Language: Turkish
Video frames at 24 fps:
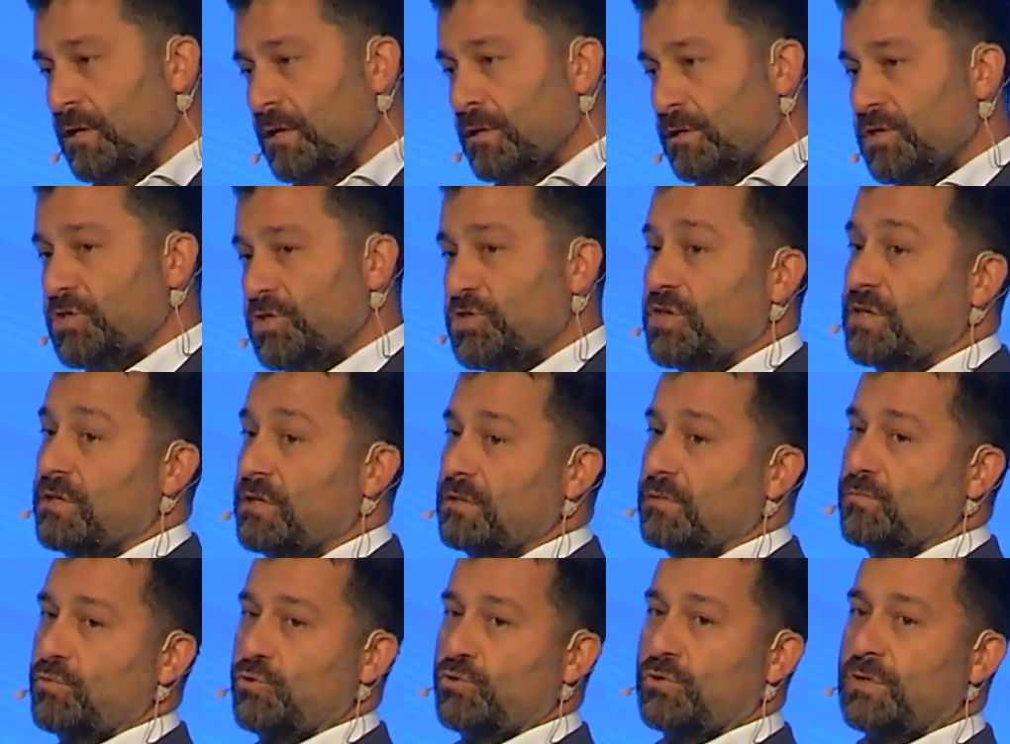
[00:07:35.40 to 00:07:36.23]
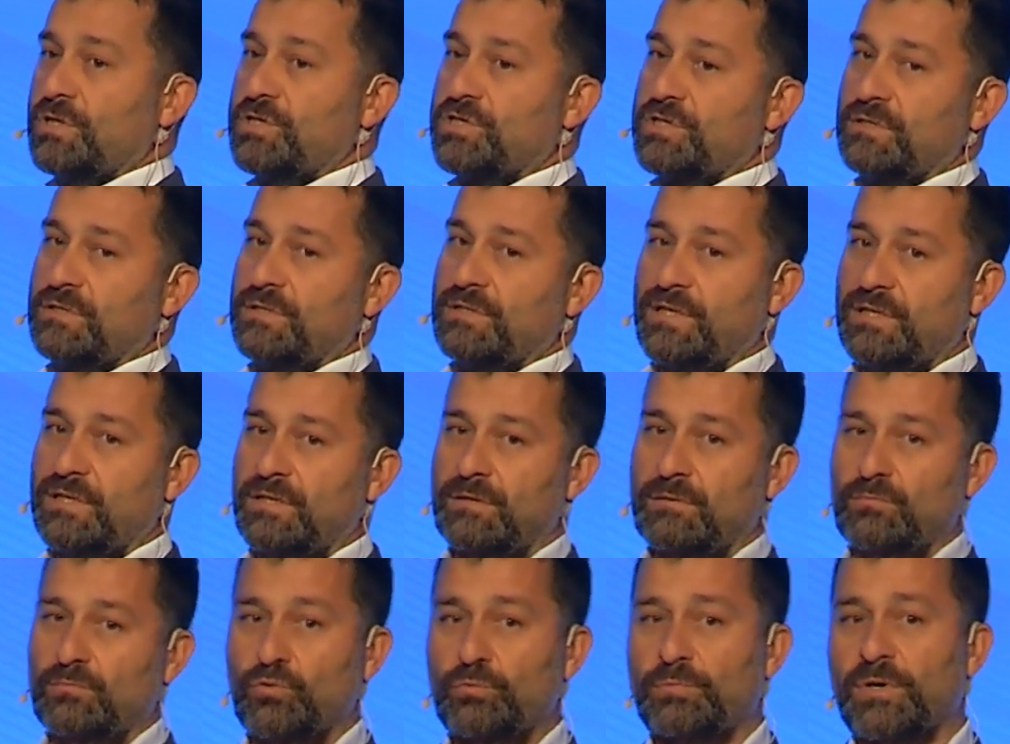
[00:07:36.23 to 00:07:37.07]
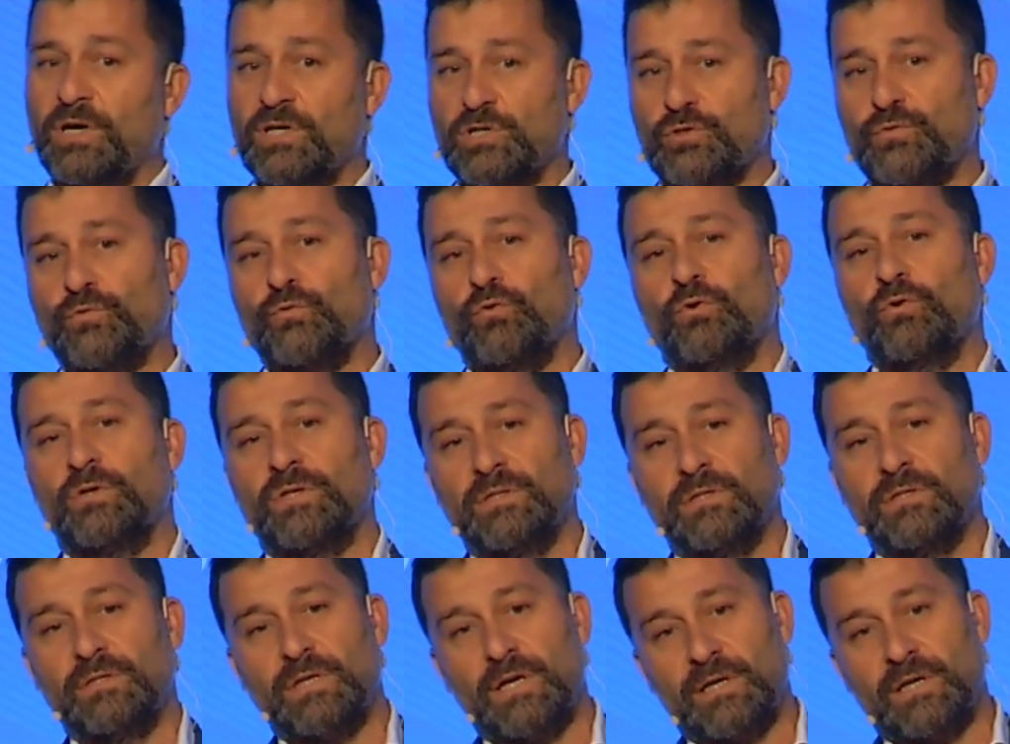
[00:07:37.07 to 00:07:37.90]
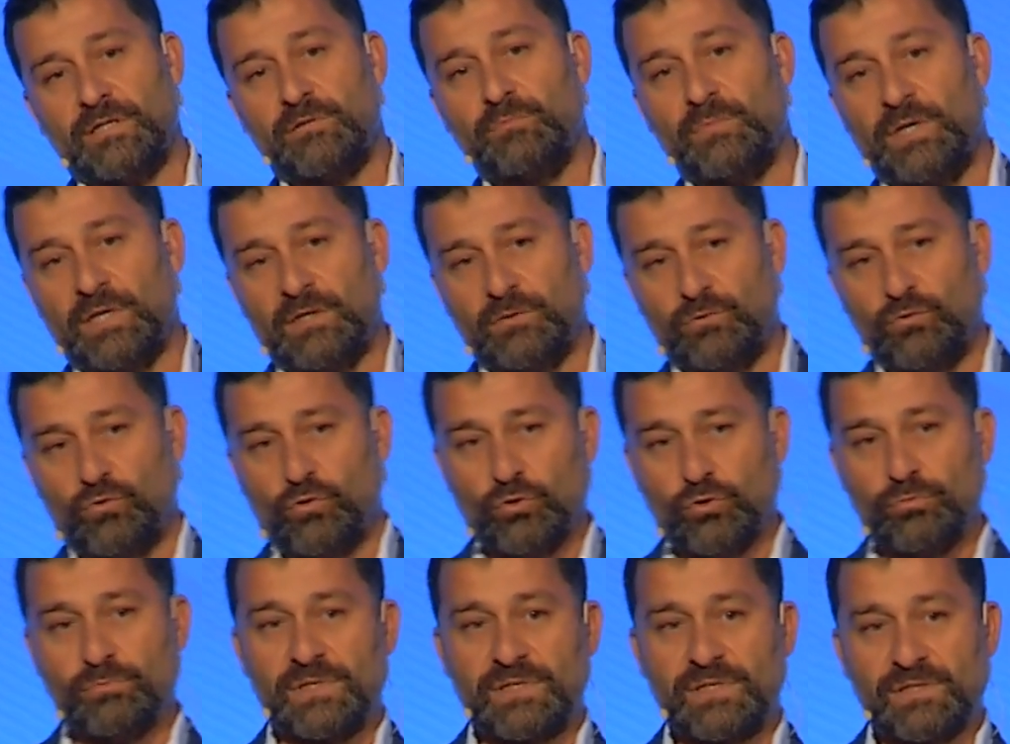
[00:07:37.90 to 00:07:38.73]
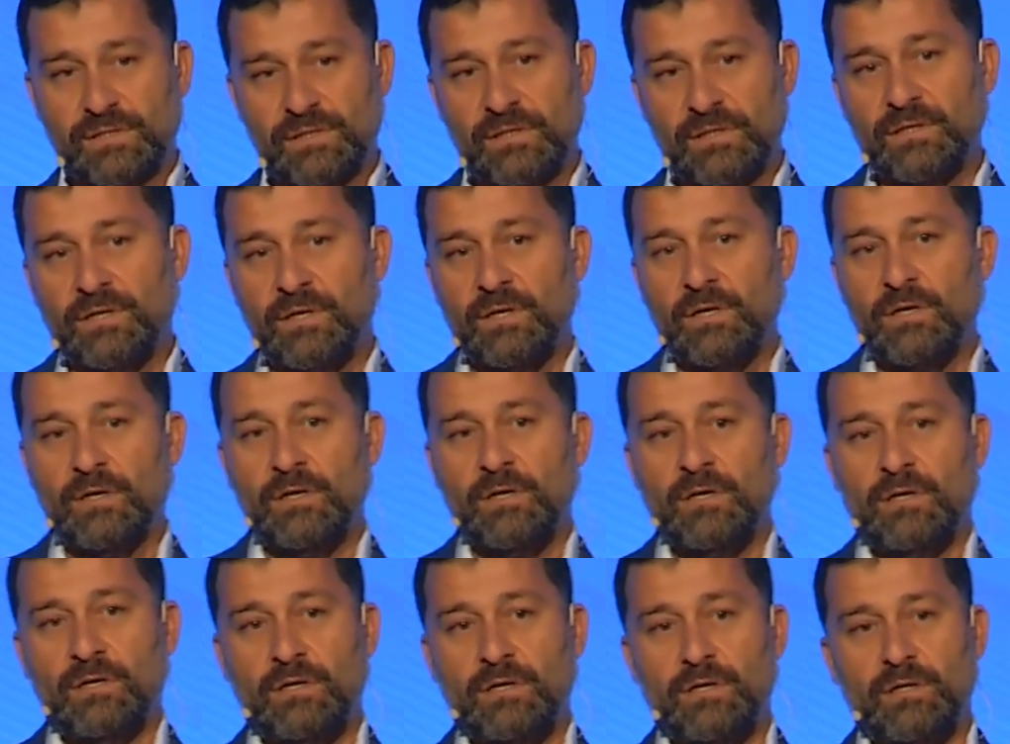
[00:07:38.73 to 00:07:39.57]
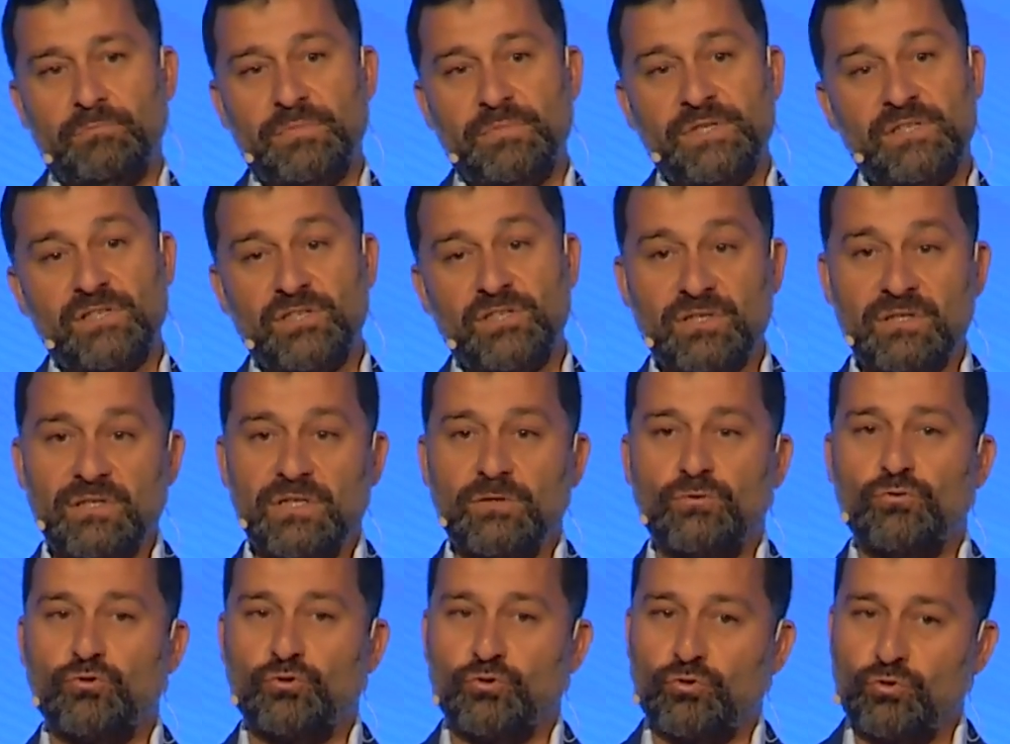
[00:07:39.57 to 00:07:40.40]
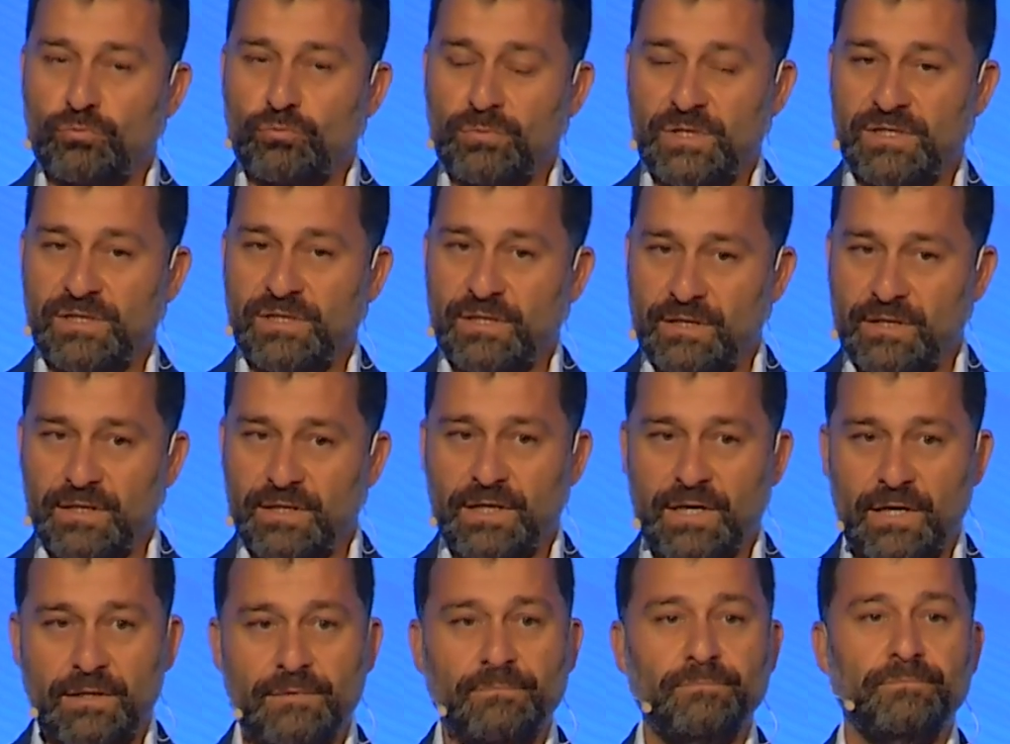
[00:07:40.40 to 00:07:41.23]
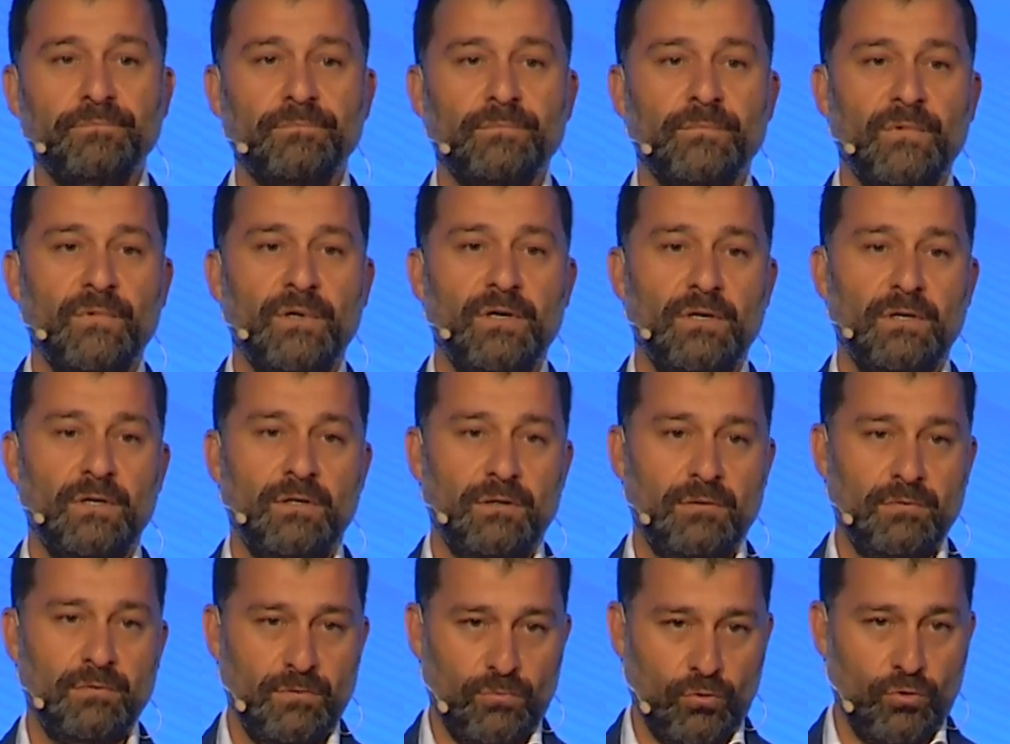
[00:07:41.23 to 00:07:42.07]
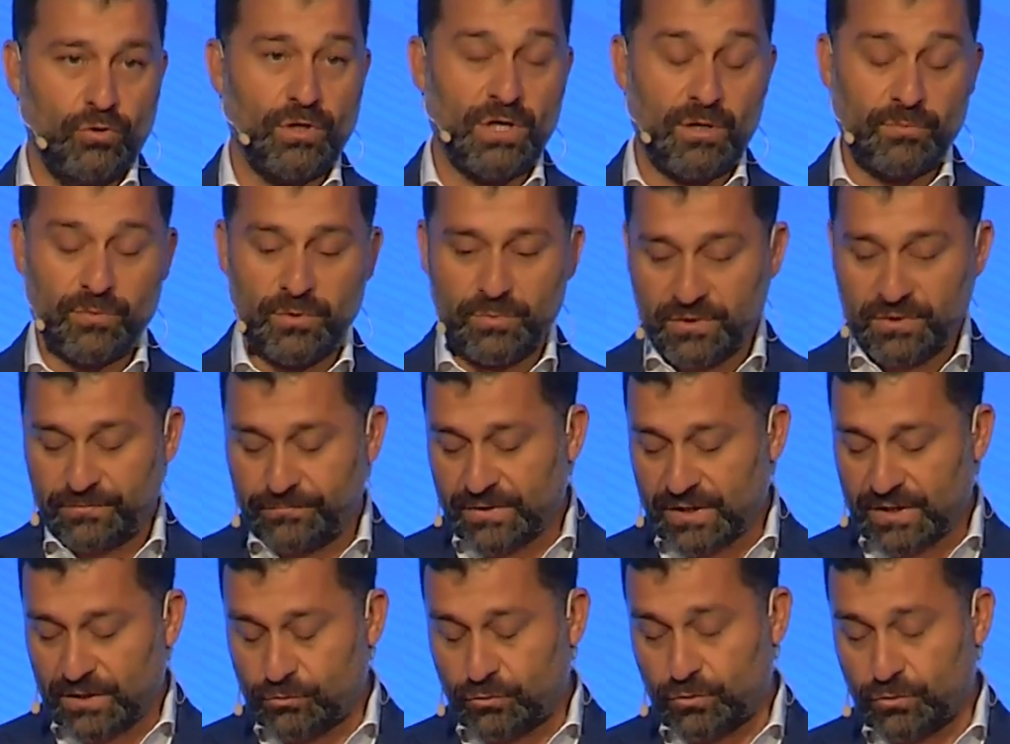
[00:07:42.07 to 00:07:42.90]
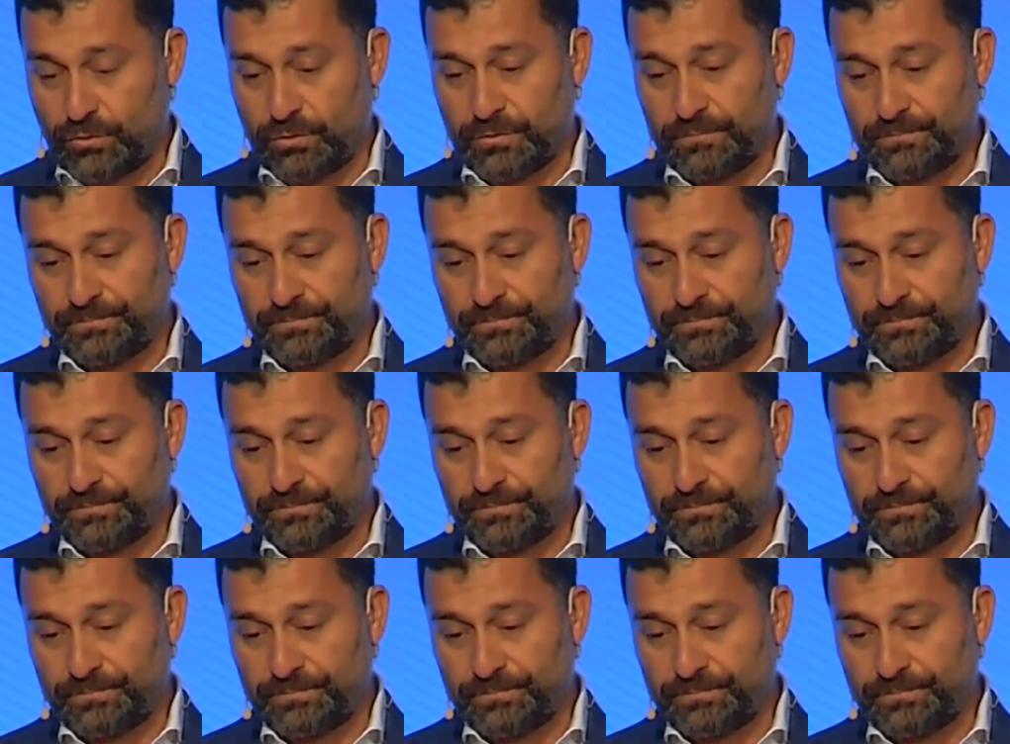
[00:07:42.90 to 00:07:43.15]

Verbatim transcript: işe alım sürecinde bu başvuru oranının artmakta olması e, bizi ciddi düşündürmesi gereken e, önemli bir faktör.